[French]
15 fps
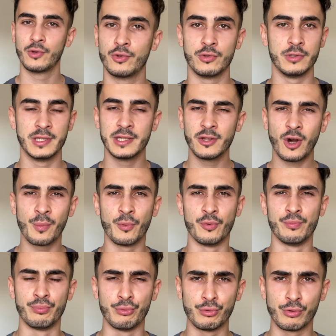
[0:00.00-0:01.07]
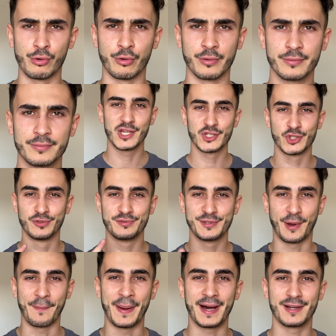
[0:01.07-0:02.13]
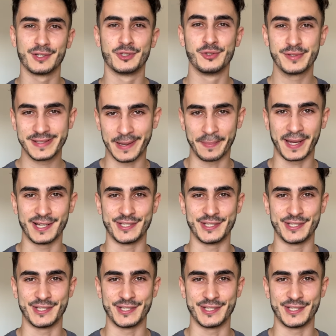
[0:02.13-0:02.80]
une énorme bulle. Je vous en parle juste après le